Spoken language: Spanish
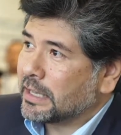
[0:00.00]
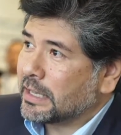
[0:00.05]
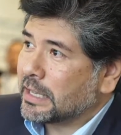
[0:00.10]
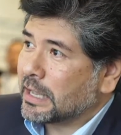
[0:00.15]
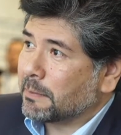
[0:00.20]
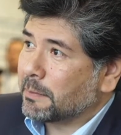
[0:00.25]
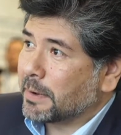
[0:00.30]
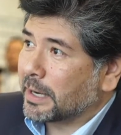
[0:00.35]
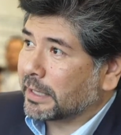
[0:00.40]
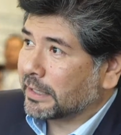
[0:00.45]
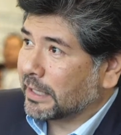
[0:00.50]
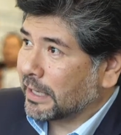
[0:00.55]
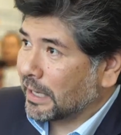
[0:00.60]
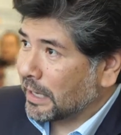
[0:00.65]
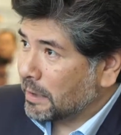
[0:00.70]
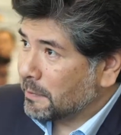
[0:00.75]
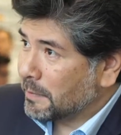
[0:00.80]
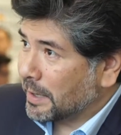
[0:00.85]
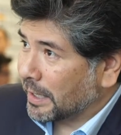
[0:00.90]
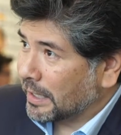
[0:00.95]
Y a partir de
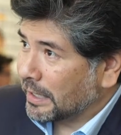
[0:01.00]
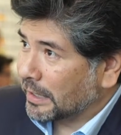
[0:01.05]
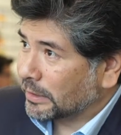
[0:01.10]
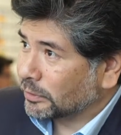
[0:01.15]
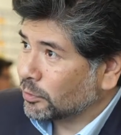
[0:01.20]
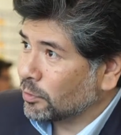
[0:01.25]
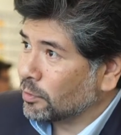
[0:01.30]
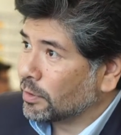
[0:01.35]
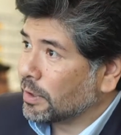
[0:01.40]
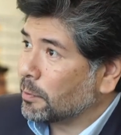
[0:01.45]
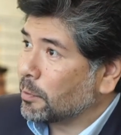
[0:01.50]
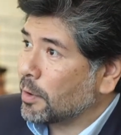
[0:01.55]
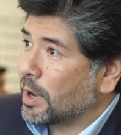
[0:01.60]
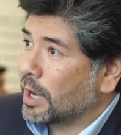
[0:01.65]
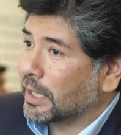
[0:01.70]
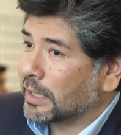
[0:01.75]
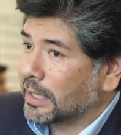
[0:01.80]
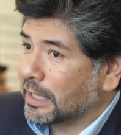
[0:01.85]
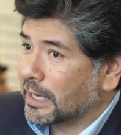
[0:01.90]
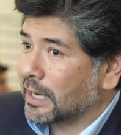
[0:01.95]
la imaginación que
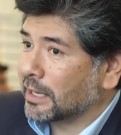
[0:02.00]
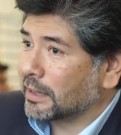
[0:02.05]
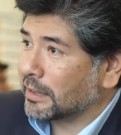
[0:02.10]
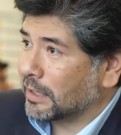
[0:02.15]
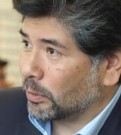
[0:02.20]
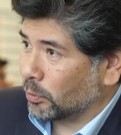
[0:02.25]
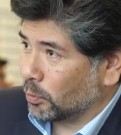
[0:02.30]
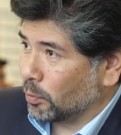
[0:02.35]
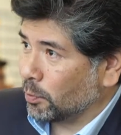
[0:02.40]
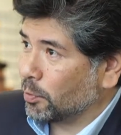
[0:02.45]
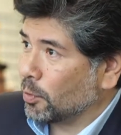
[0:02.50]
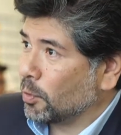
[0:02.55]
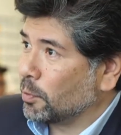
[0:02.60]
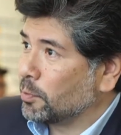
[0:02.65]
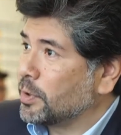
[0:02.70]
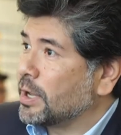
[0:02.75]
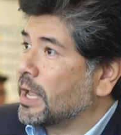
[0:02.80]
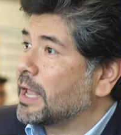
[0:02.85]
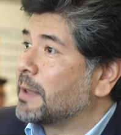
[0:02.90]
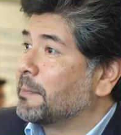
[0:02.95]
puedas generar de tu
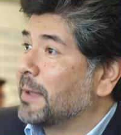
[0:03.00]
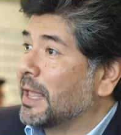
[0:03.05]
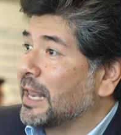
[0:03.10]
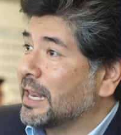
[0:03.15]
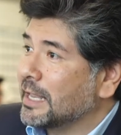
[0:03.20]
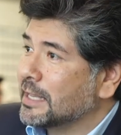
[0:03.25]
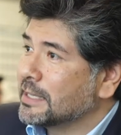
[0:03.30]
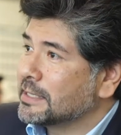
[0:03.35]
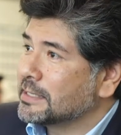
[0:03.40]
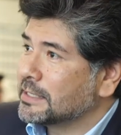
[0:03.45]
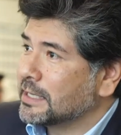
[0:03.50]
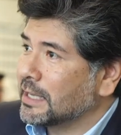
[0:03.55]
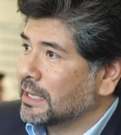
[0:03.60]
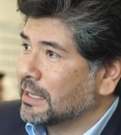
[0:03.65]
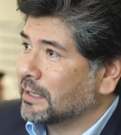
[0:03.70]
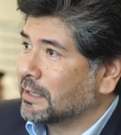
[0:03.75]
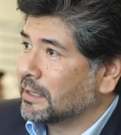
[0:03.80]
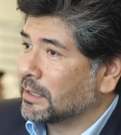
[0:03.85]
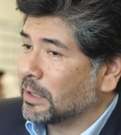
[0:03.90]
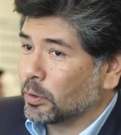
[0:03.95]
propia experiencia,
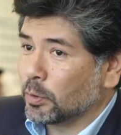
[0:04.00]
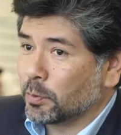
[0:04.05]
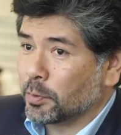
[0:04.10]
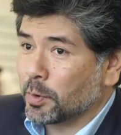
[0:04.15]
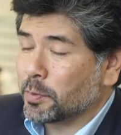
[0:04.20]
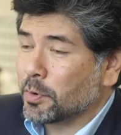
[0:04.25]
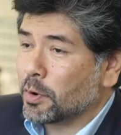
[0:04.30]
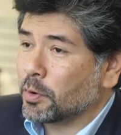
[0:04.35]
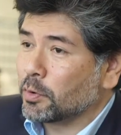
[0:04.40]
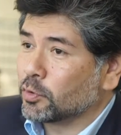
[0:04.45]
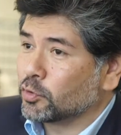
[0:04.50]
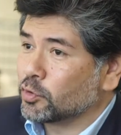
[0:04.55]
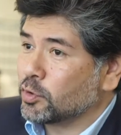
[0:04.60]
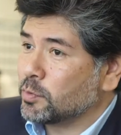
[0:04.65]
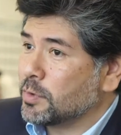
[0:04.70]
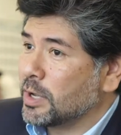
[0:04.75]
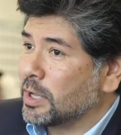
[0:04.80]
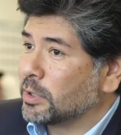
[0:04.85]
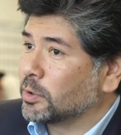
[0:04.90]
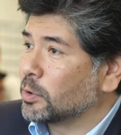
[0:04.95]
de tu propio
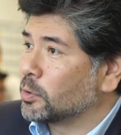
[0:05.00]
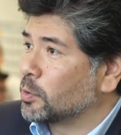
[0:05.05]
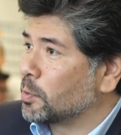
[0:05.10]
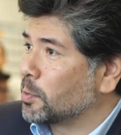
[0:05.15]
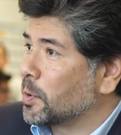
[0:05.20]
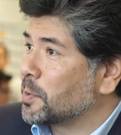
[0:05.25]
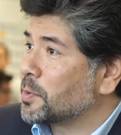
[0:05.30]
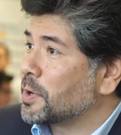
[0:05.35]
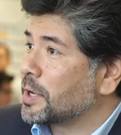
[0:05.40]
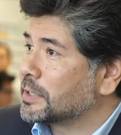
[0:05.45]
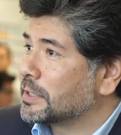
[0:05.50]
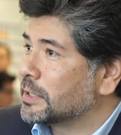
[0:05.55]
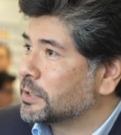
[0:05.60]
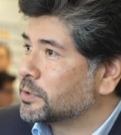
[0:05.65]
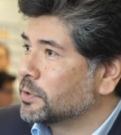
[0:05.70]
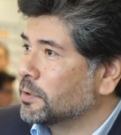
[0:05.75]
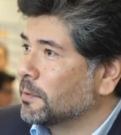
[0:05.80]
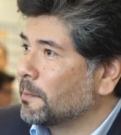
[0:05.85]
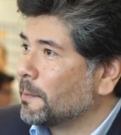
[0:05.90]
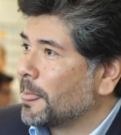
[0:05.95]
conocimiento, de tu propio
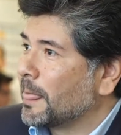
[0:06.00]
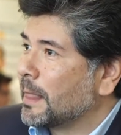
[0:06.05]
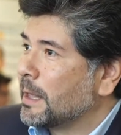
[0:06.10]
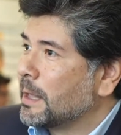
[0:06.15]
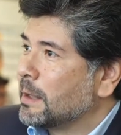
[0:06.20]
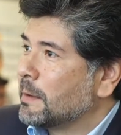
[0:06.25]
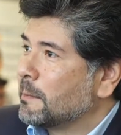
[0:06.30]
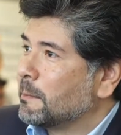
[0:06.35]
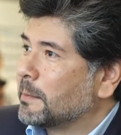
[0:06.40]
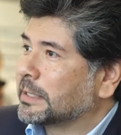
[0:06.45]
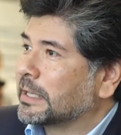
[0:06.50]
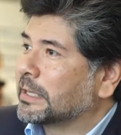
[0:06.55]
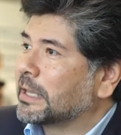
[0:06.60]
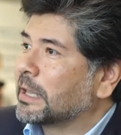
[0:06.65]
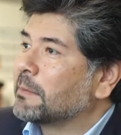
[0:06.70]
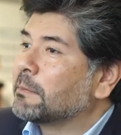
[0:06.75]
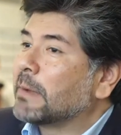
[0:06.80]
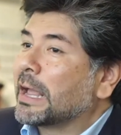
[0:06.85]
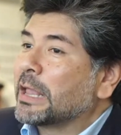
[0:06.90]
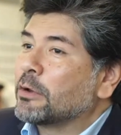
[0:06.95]
acceso, vas a
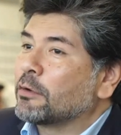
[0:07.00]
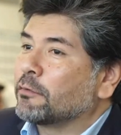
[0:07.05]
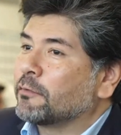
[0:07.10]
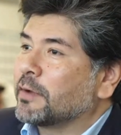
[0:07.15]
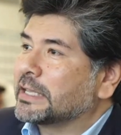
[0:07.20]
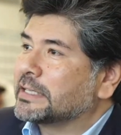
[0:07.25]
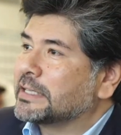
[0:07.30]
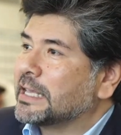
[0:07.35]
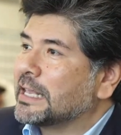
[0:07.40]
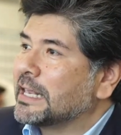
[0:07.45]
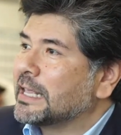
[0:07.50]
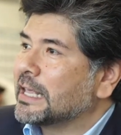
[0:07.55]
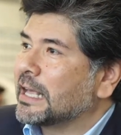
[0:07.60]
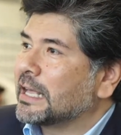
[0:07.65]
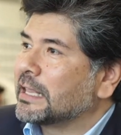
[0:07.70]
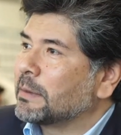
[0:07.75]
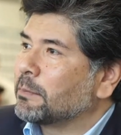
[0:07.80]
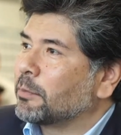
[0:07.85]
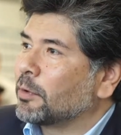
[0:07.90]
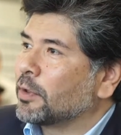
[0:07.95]
tener mayor
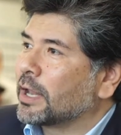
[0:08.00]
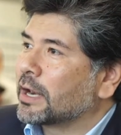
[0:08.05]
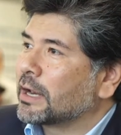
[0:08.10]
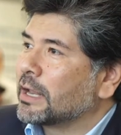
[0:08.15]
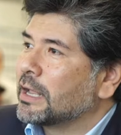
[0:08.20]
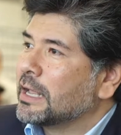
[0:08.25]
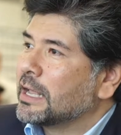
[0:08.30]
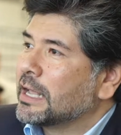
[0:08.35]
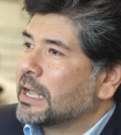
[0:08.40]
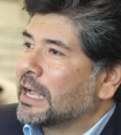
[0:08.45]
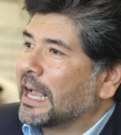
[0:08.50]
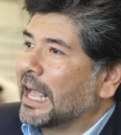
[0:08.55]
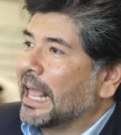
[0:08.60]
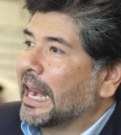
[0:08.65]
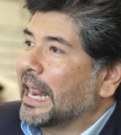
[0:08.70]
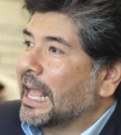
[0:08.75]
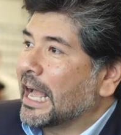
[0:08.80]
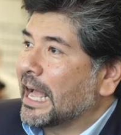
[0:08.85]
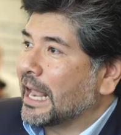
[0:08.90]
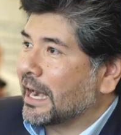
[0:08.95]
facilidad de poder
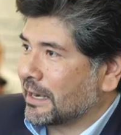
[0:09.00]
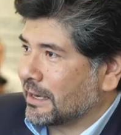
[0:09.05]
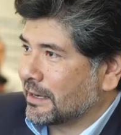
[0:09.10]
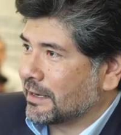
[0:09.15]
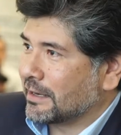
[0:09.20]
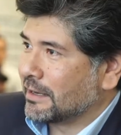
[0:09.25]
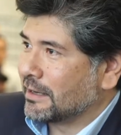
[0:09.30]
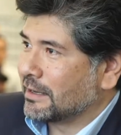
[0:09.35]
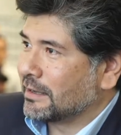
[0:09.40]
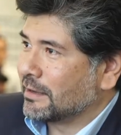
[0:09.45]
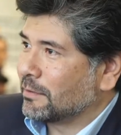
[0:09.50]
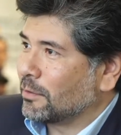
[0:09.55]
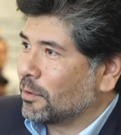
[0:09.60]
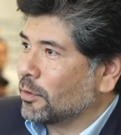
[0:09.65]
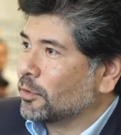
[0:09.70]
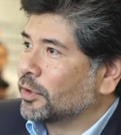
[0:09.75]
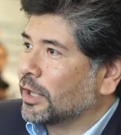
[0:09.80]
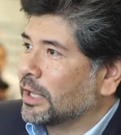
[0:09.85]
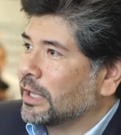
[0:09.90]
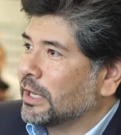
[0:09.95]
crear
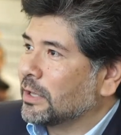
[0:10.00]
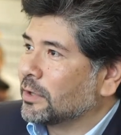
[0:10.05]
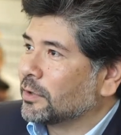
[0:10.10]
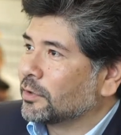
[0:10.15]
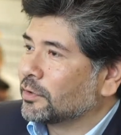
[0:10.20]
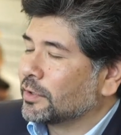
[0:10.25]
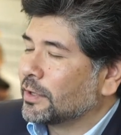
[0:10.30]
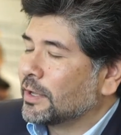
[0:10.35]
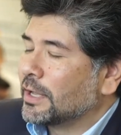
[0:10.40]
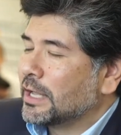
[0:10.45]
contenidos.